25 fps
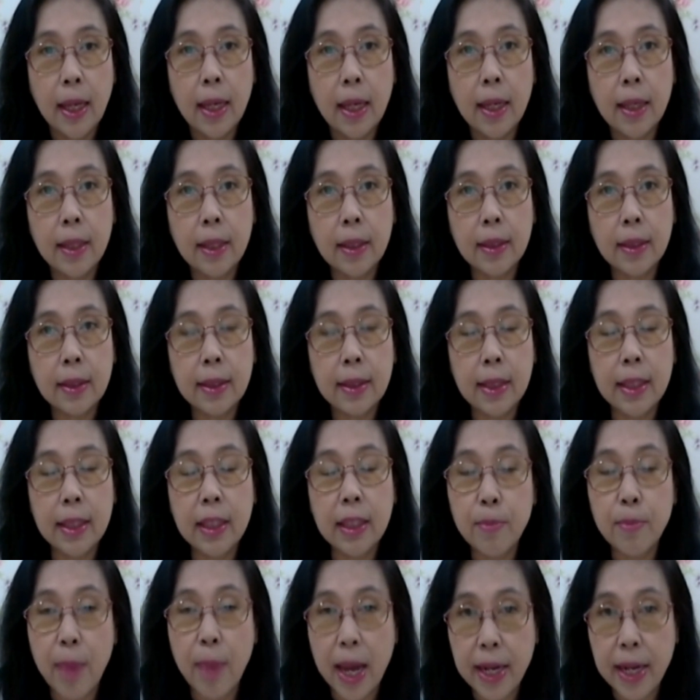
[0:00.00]
uh,
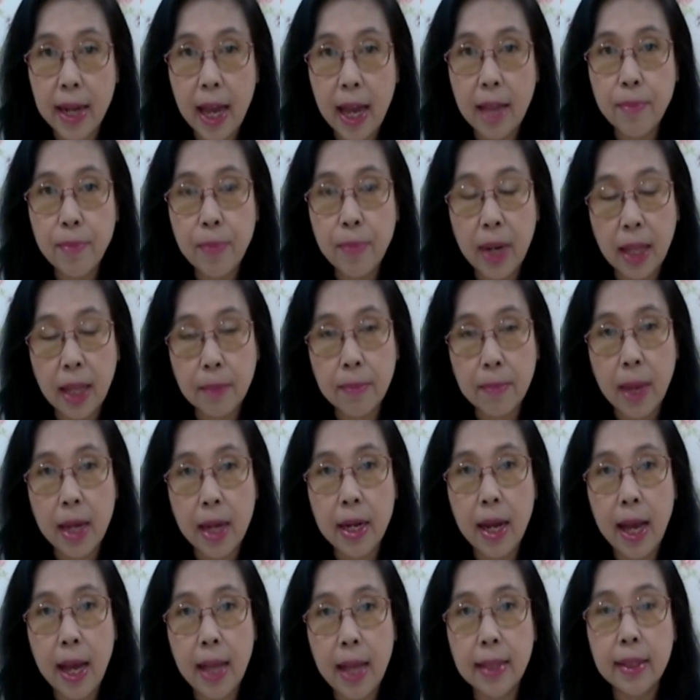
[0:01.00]
tinggi badan, berat
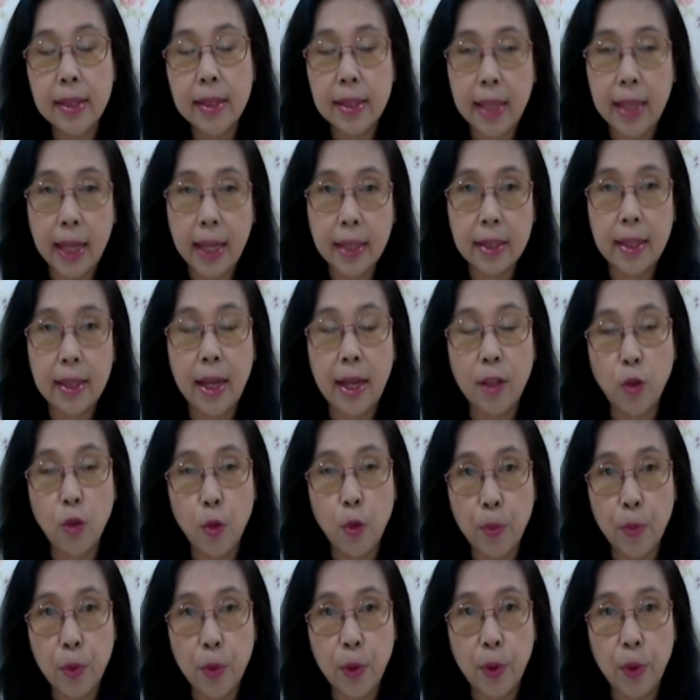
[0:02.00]
badan, seks dan
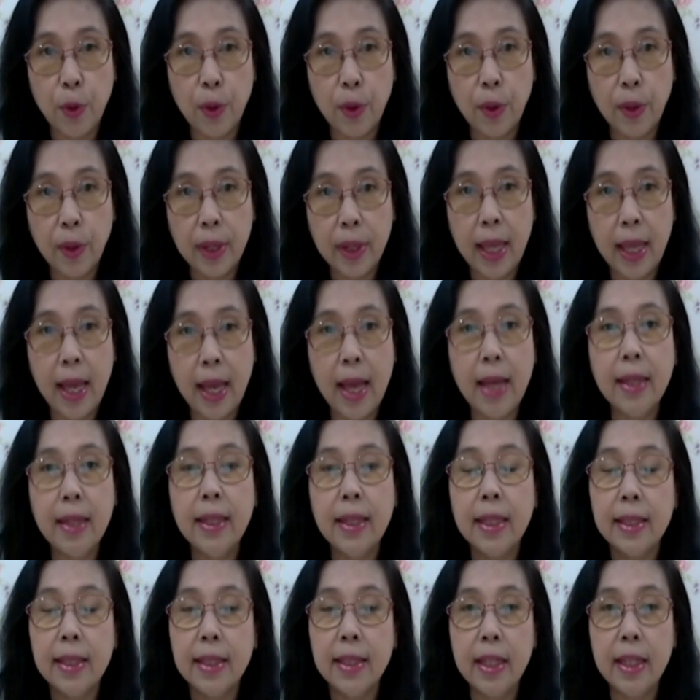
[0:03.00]
umur ya.
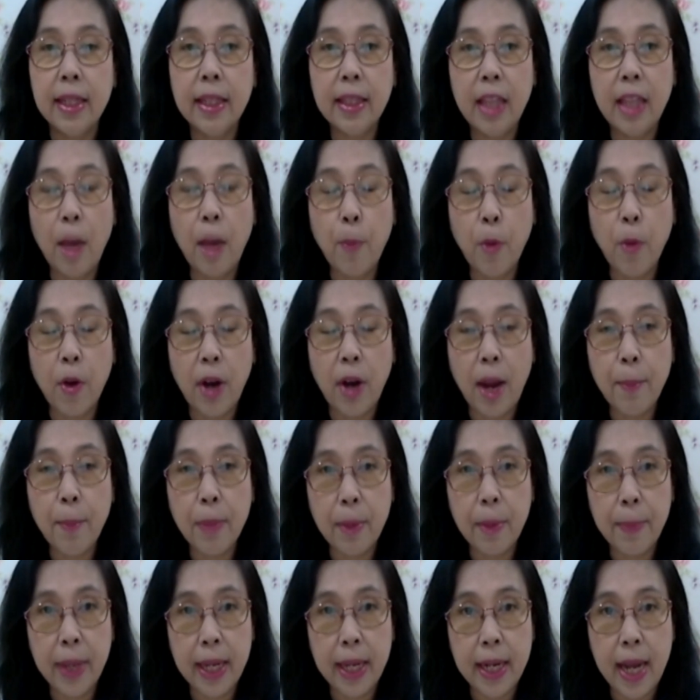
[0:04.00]
Hmm. Jadi tiap orang
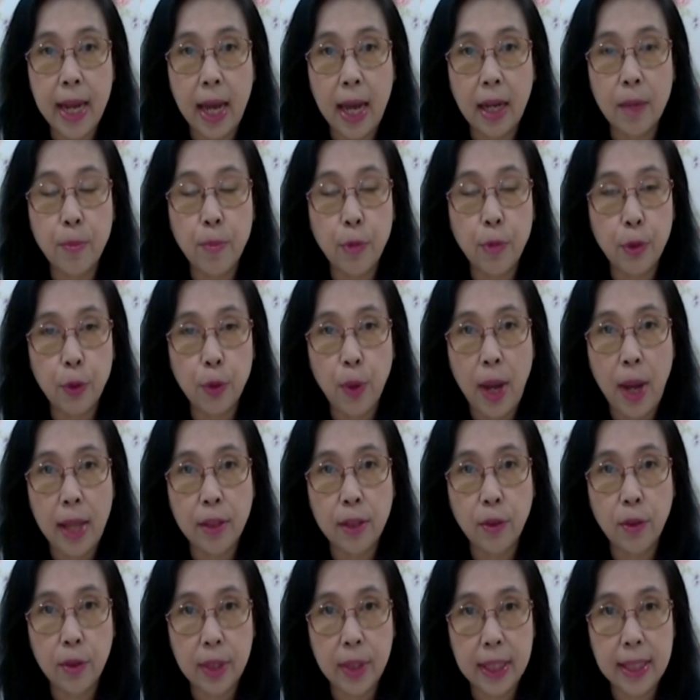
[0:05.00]
berbeda
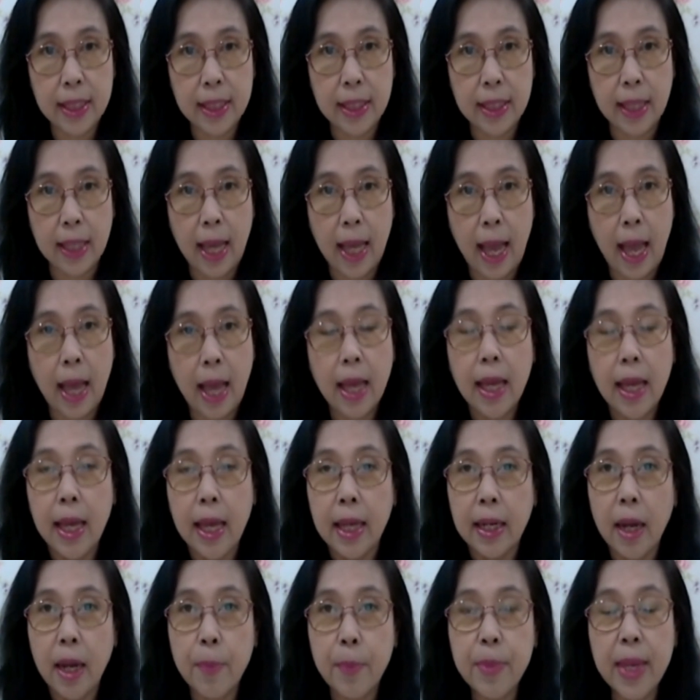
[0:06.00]
kebutuhan nutrisinya.
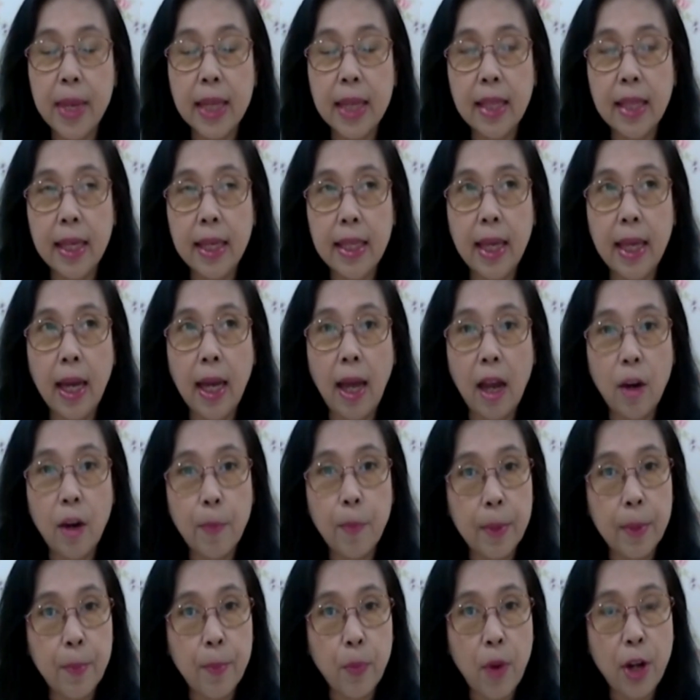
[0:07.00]
Nah, biasanya
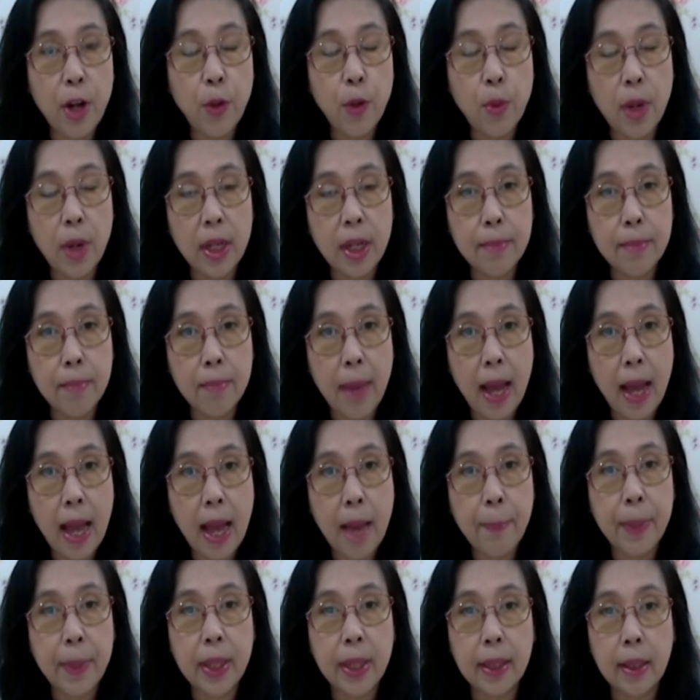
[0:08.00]
kalau perempuan
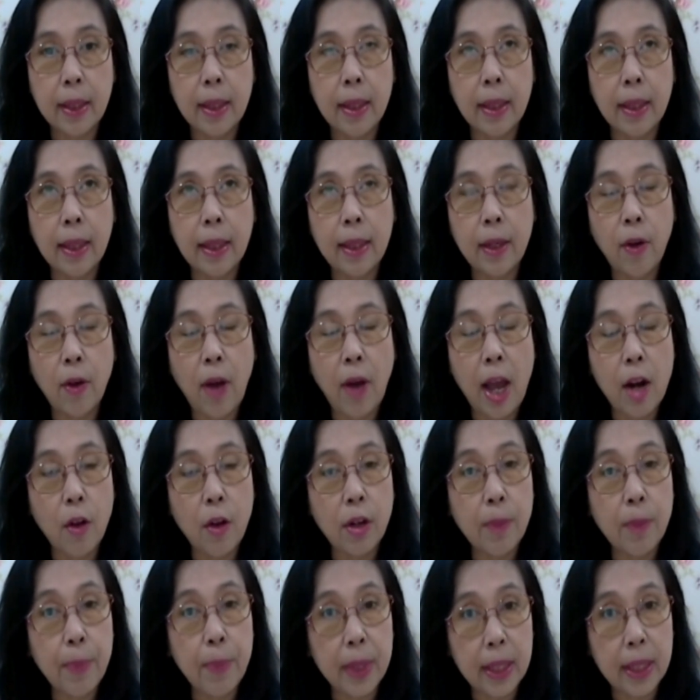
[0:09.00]
25 per, uh,
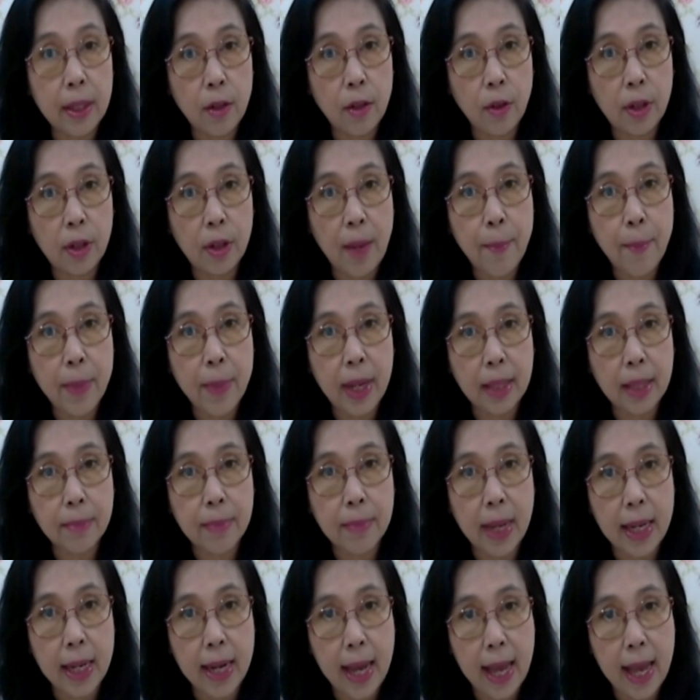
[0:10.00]
kilokalori per kilogram berat
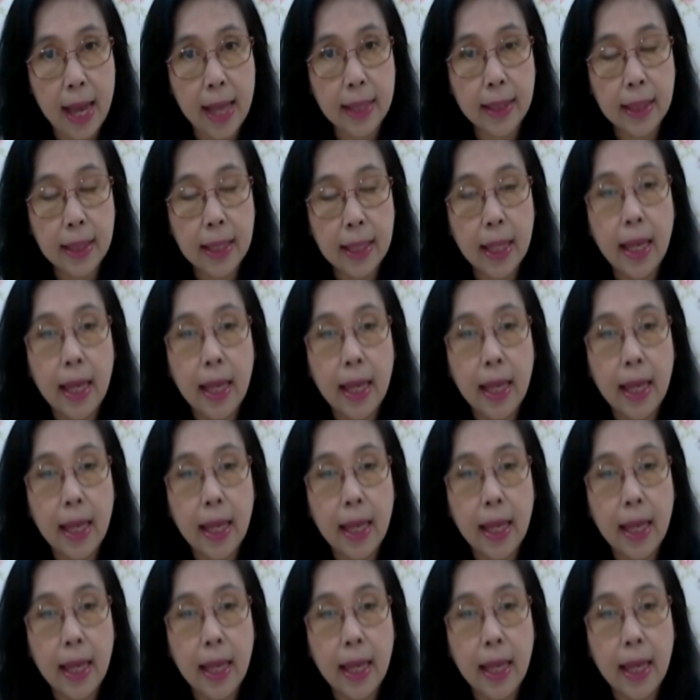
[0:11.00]
badan,